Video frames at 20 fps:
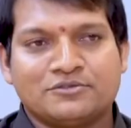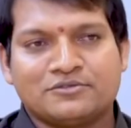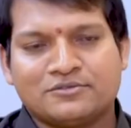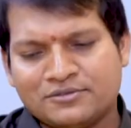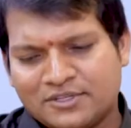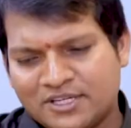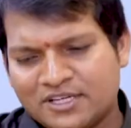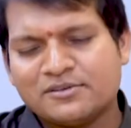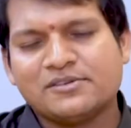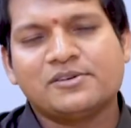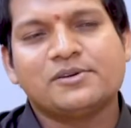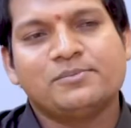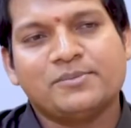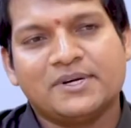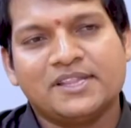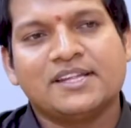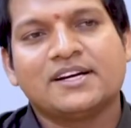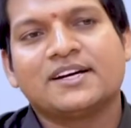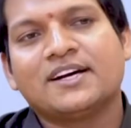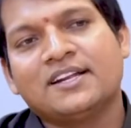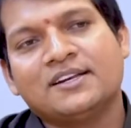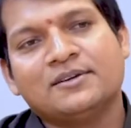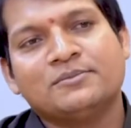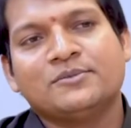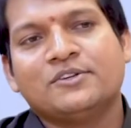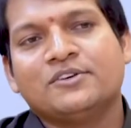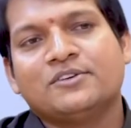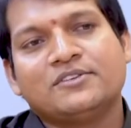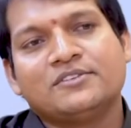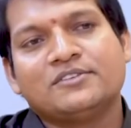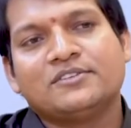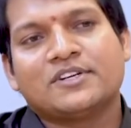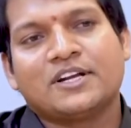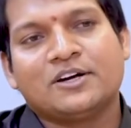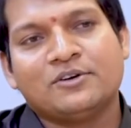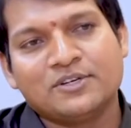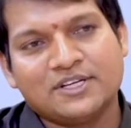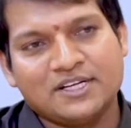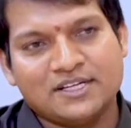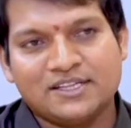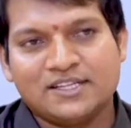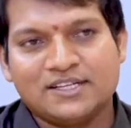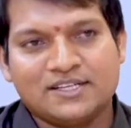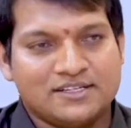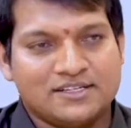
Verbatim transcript: చూస్తున్నారు ఈ మధ్య కాలంలో రాహుల్ గాంధీ